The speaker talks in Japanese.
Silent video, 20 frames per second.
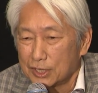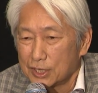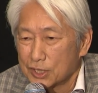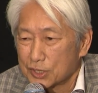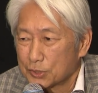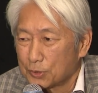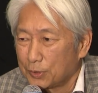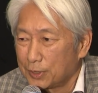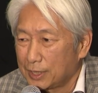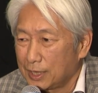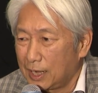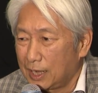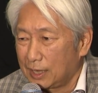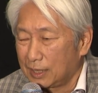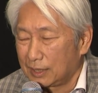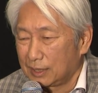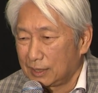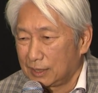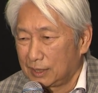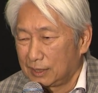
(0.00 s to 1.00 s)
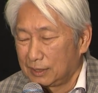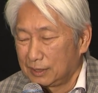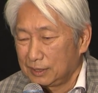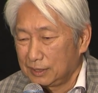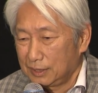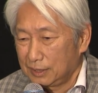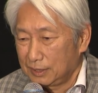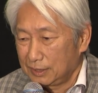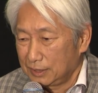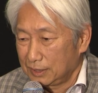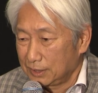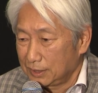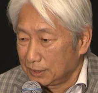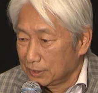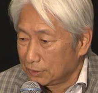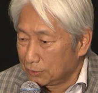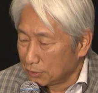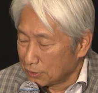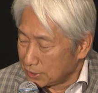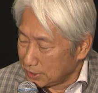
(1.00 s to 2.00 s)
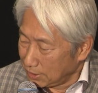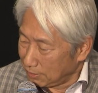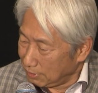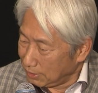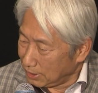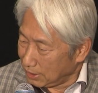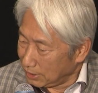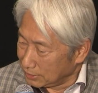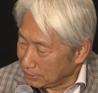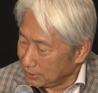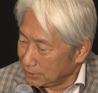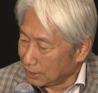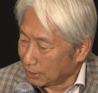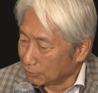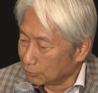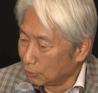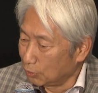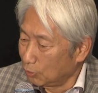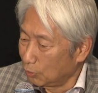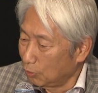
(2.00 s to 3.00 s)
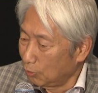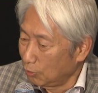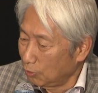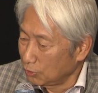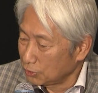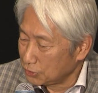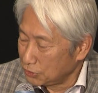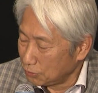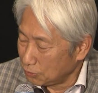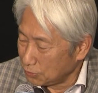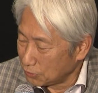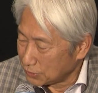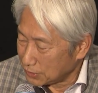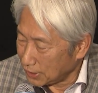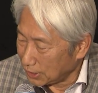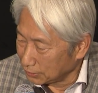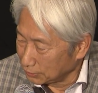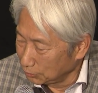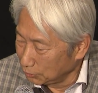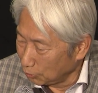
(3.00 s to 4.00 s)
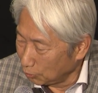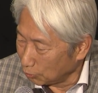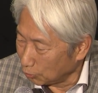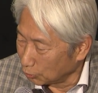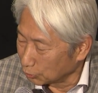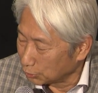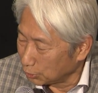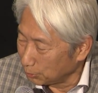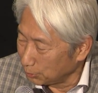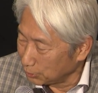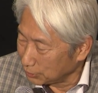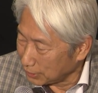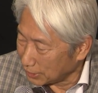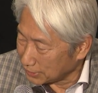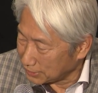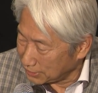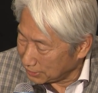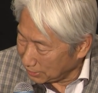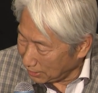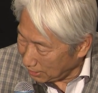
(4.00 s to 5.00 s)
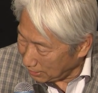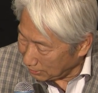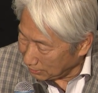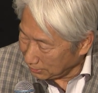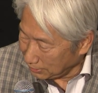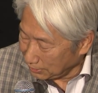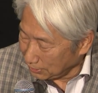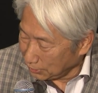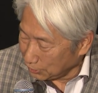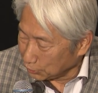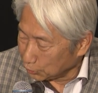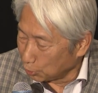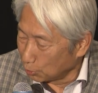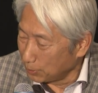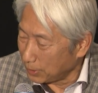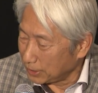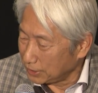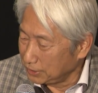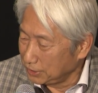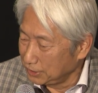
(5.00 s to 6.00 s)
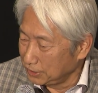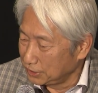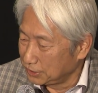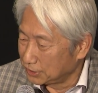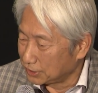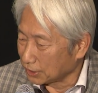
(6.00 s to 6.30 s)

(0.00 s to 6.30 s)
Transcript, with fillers: それが黒澤明のお嬢さんのお友達が泊まりに来